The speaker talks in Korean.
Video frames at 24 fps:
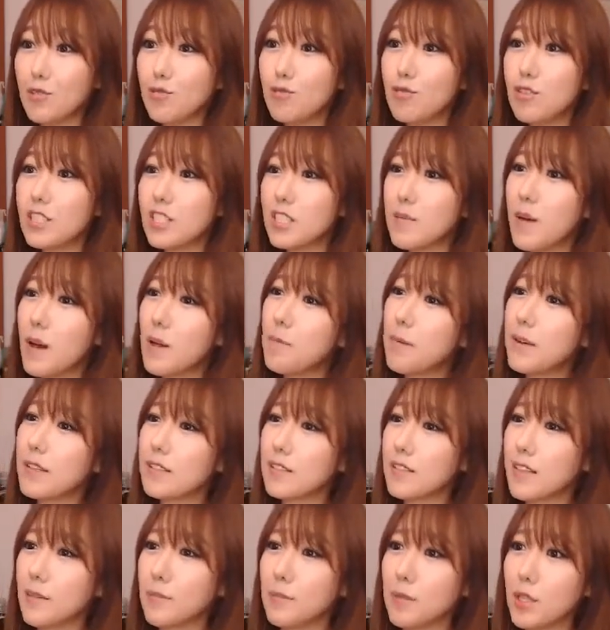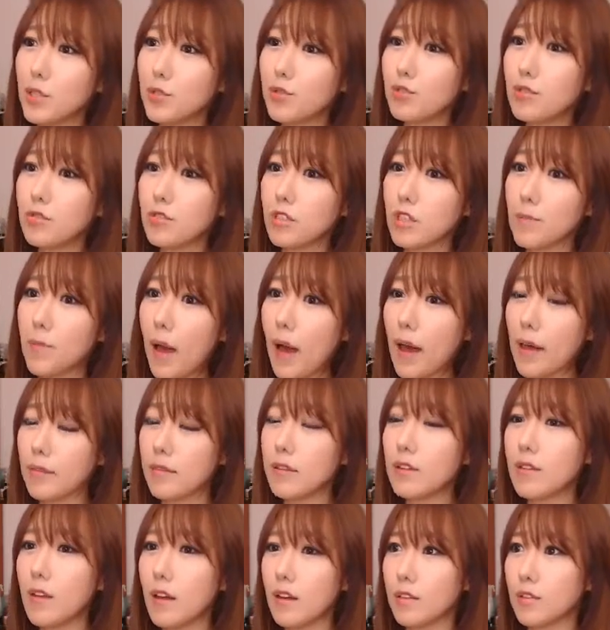올집 아파트에 미군들이
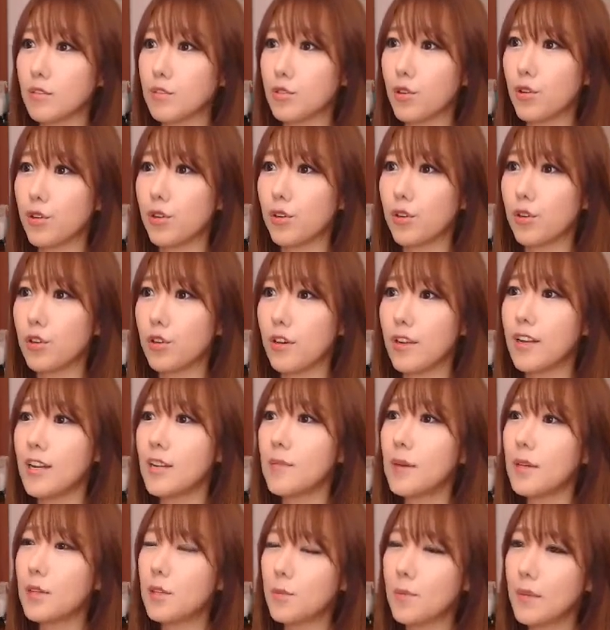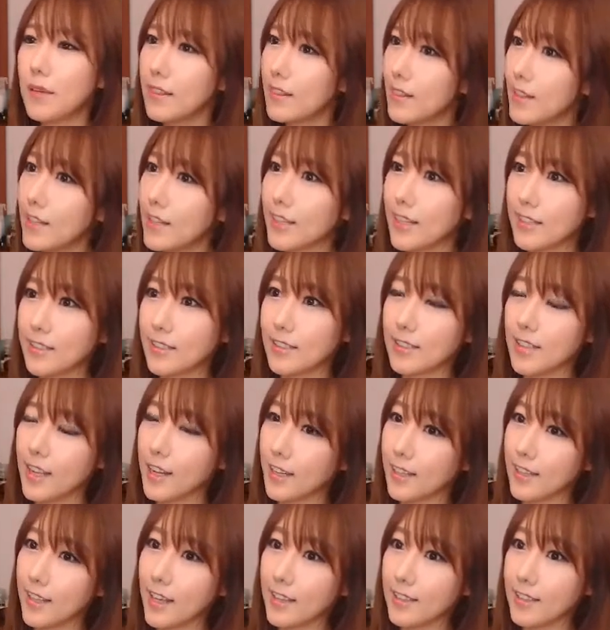반 이상 있어요. 엘리베이터 맨날 같이
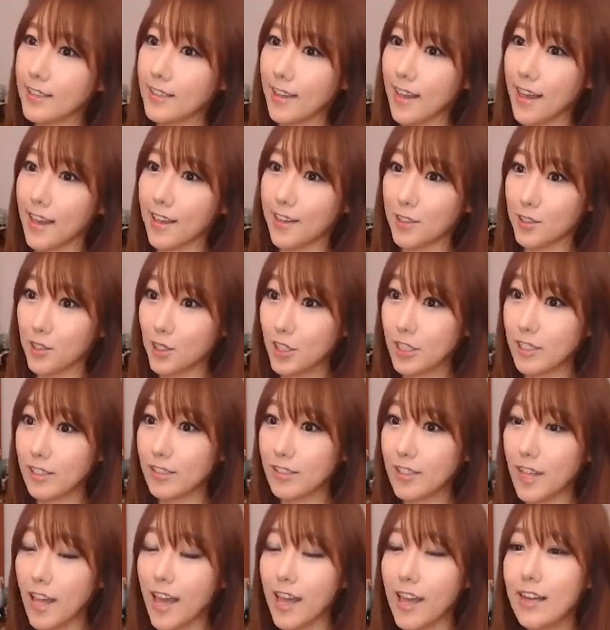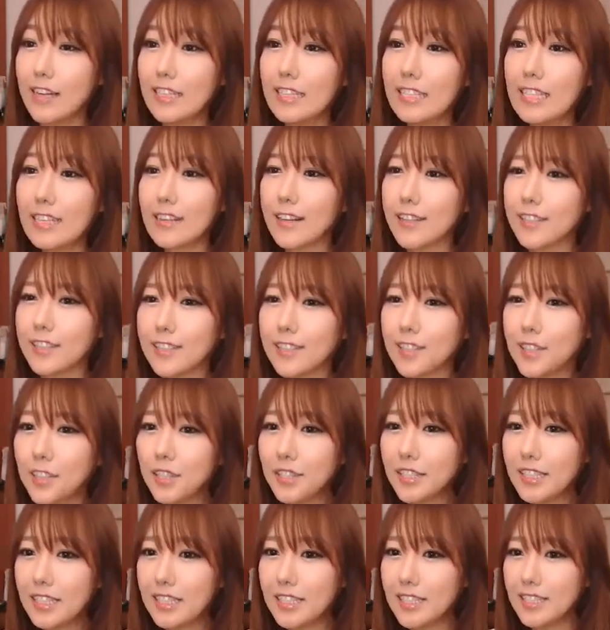타긴 하는데 그러시는데 근데
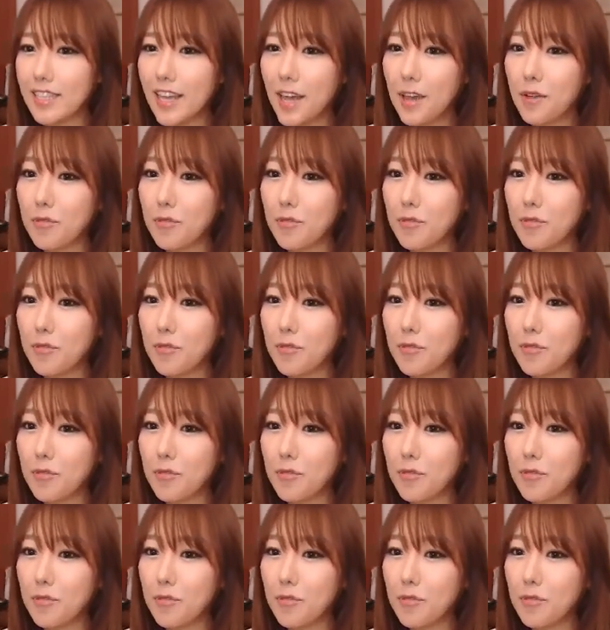그거는 이제